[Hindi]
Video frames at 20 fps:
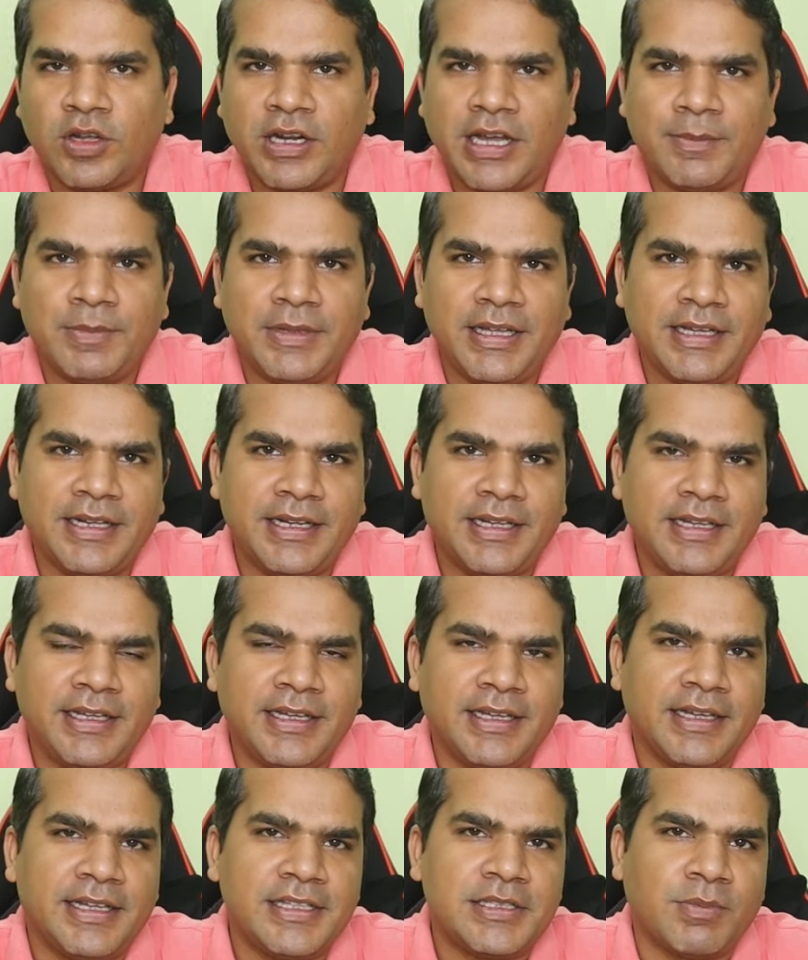और आप देख रहे
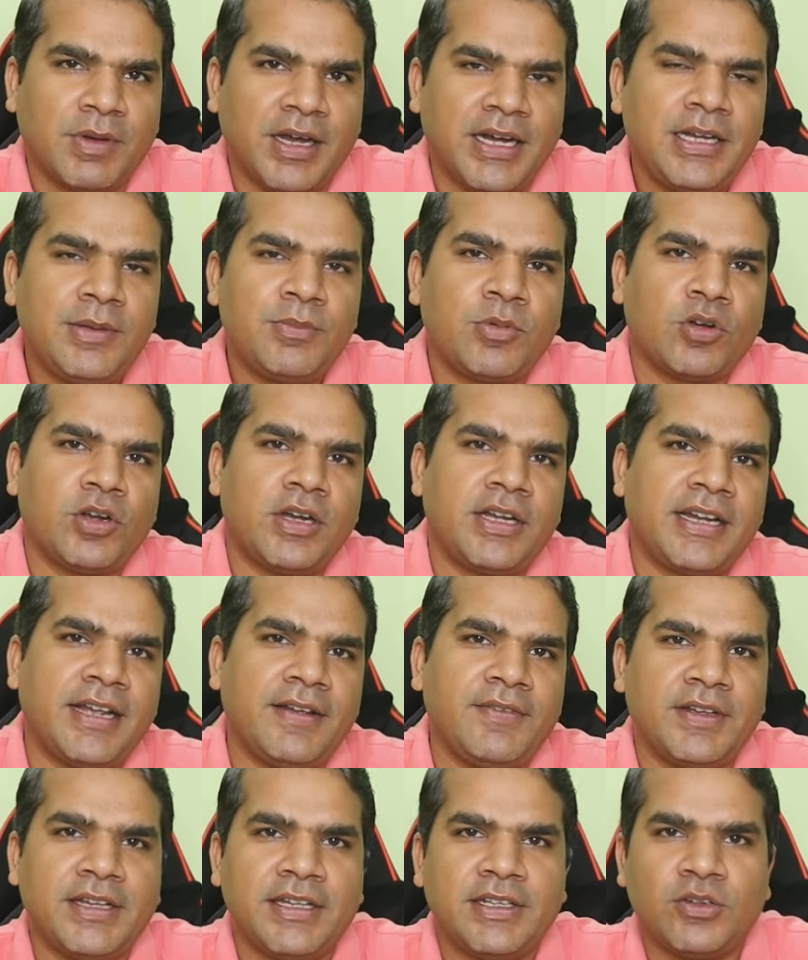हैं स्मार्ट प्रोडक्ट
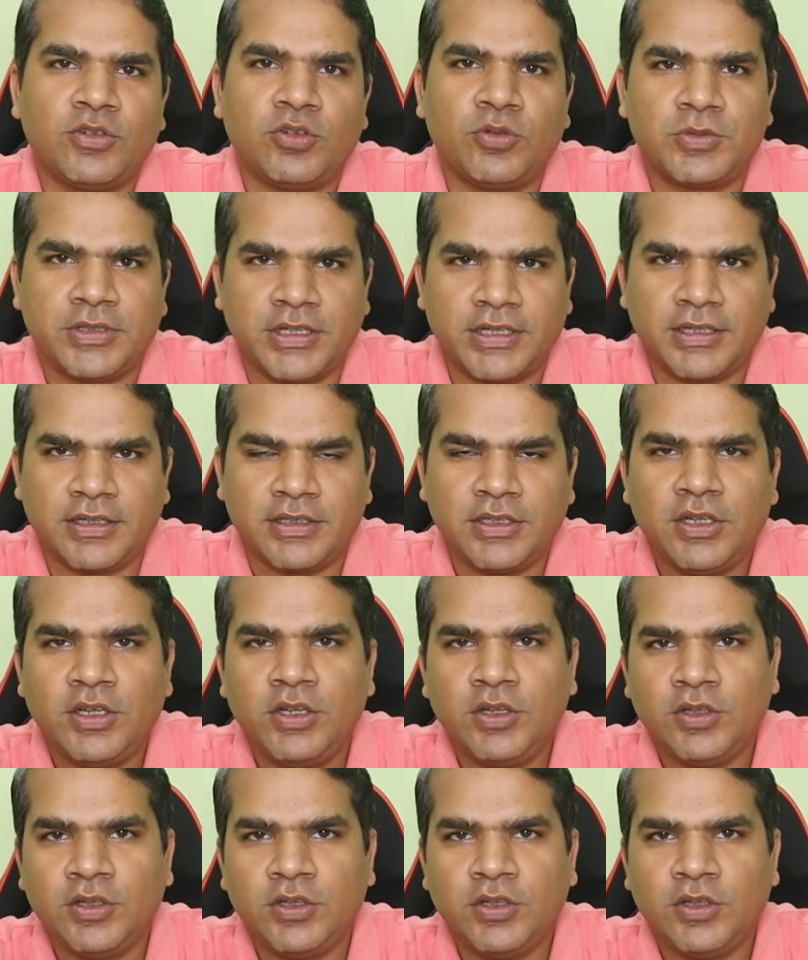कैफे यूट्यूब चैनल